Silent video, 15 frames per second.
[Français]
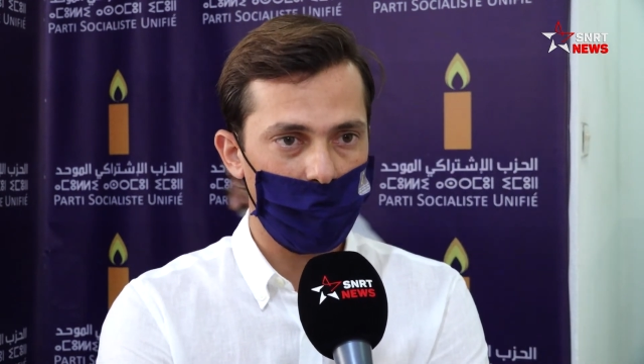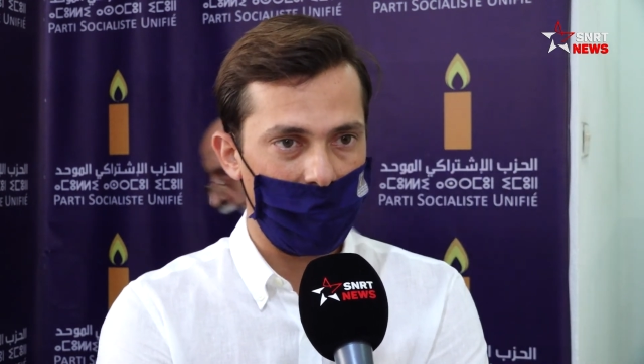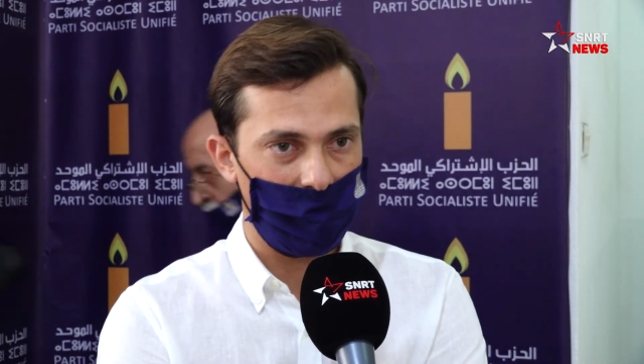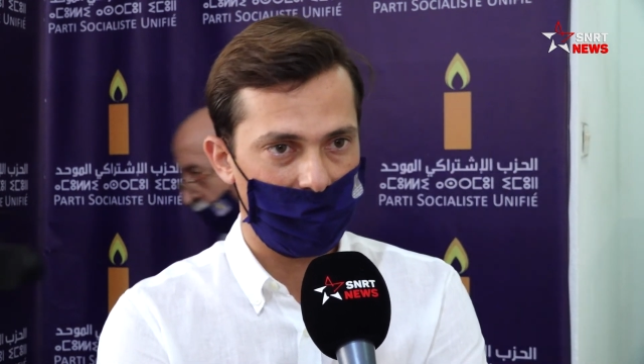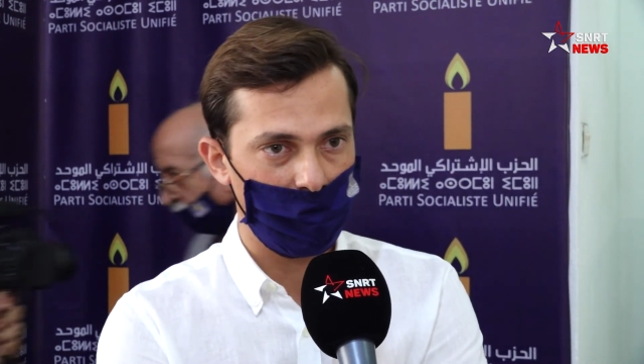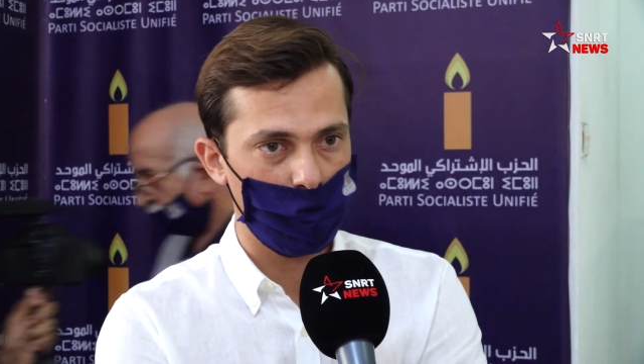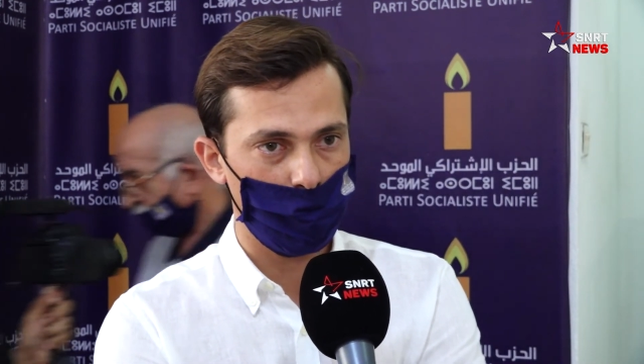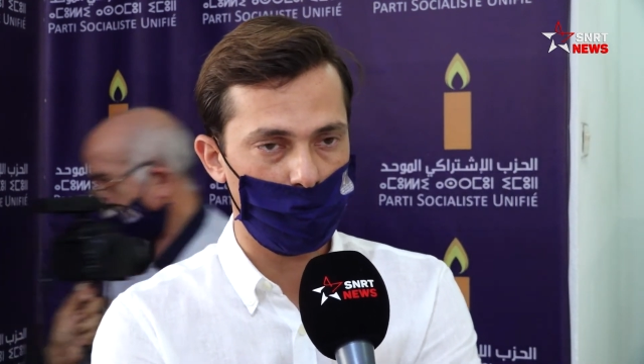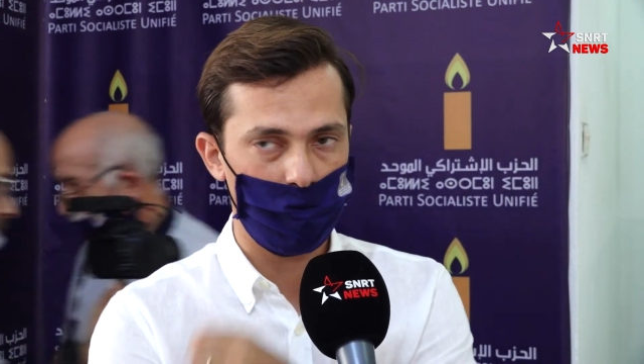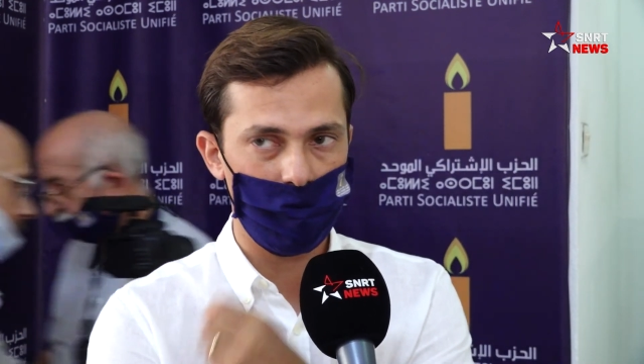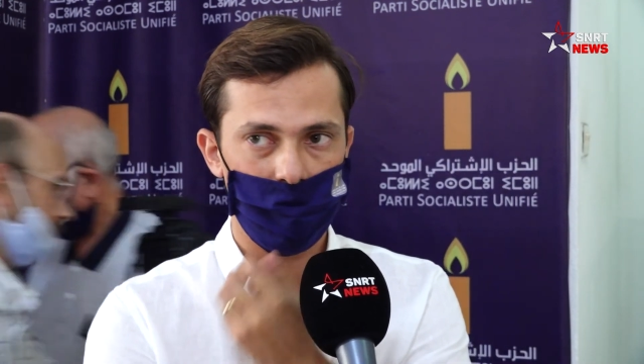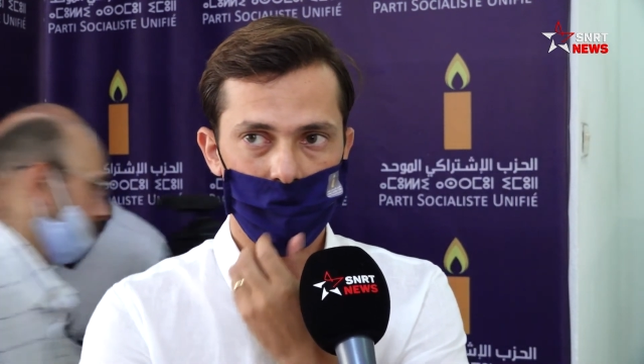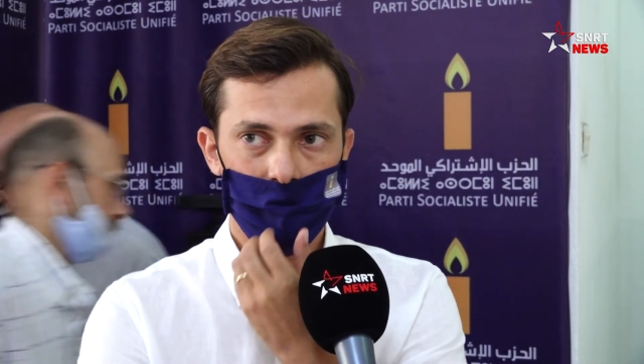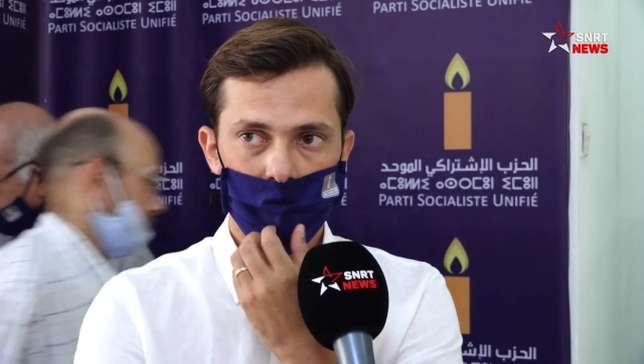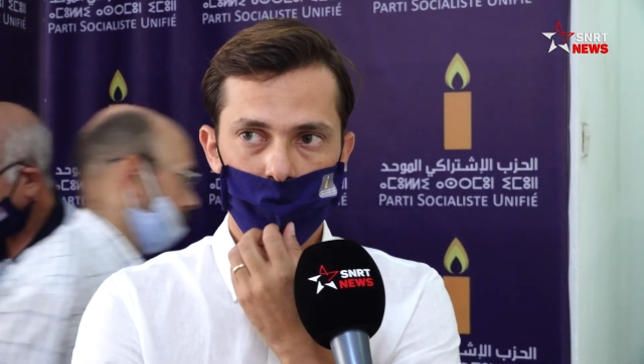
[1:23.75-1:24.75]
qu'elle a fait
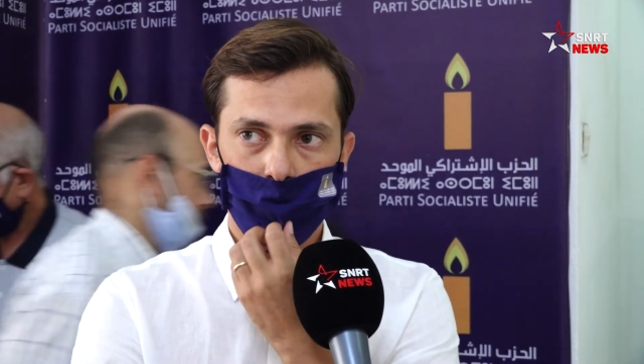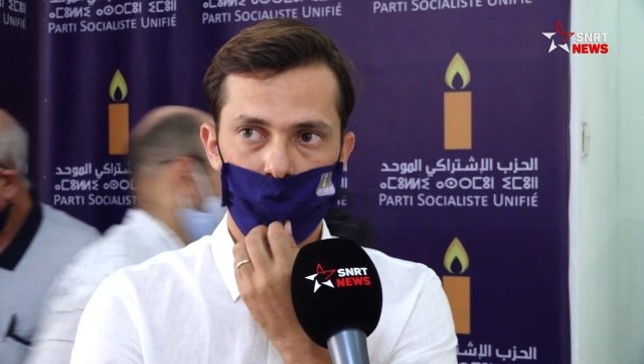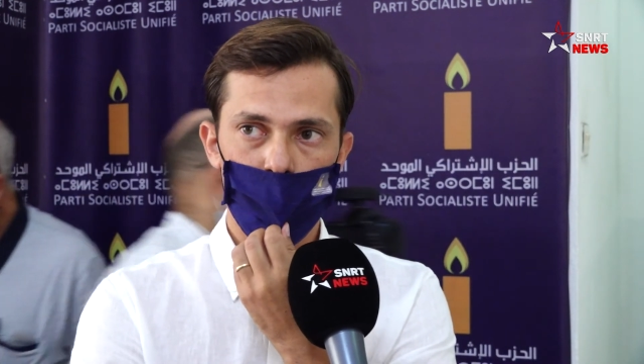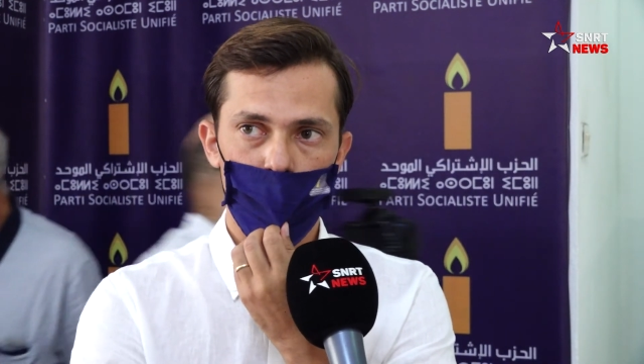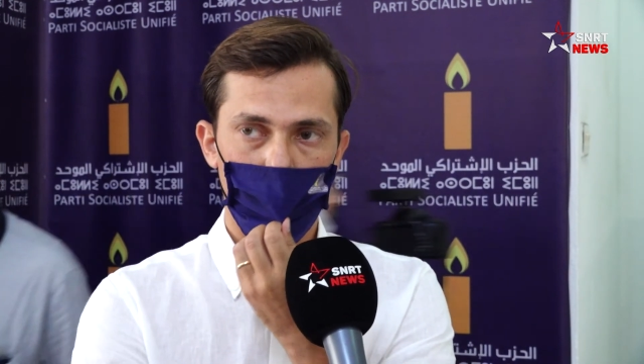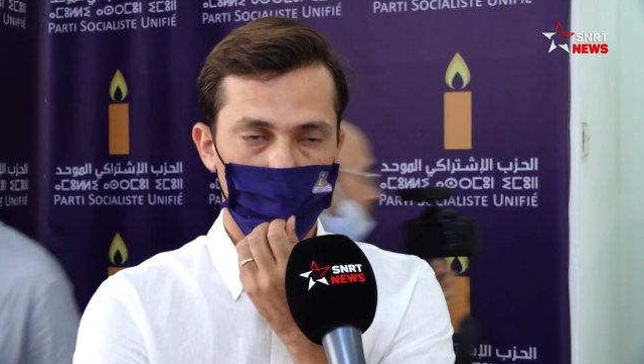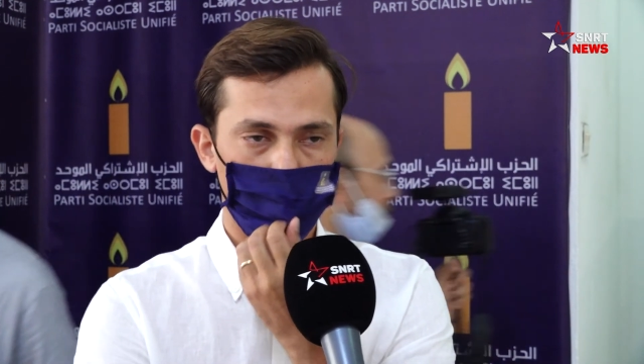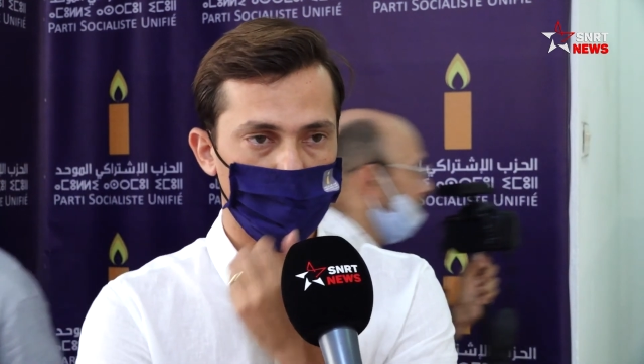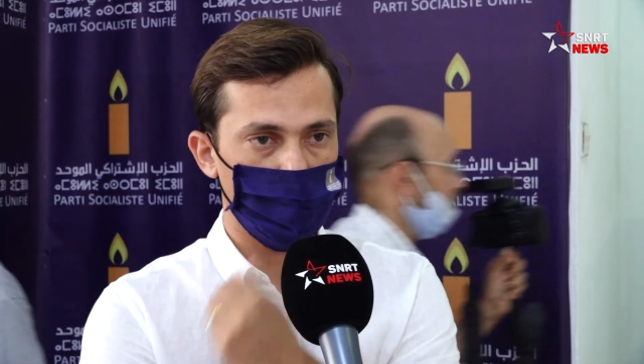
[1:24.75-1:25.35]
depuis plusieurs,